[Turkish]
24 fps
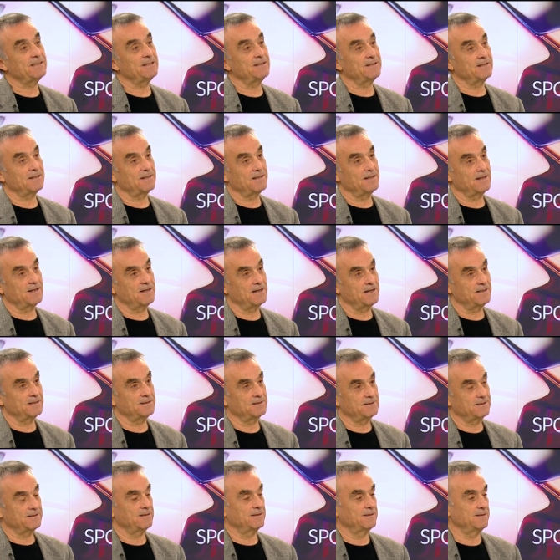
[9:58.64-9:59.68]
Kesinlikle
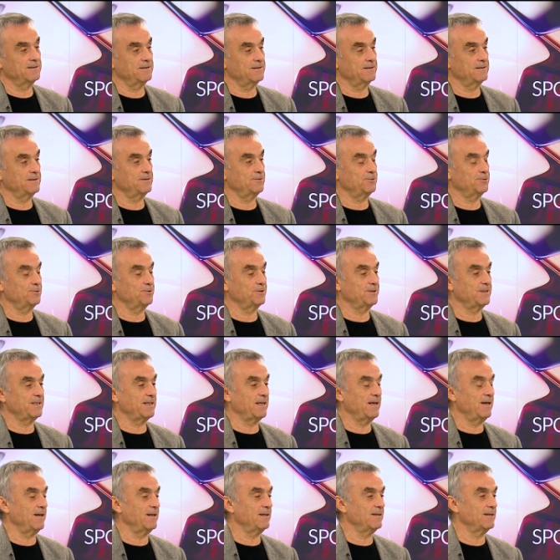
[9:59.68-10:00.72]
karşıladı.
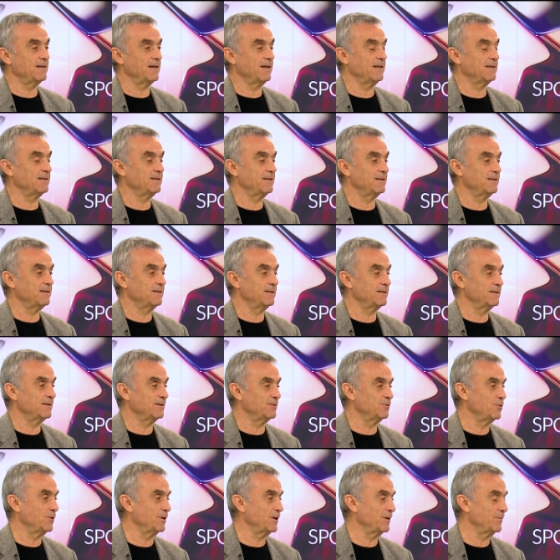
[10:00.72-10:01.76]
Türkiye geldiği
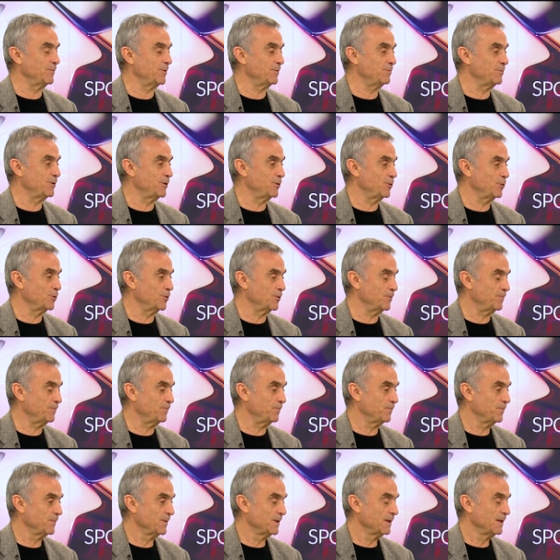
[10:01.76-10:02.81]
dönemi biliyorum.
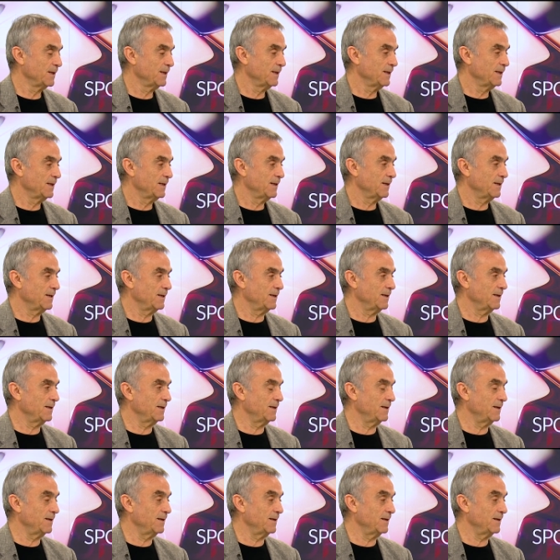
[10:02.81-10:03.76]
E,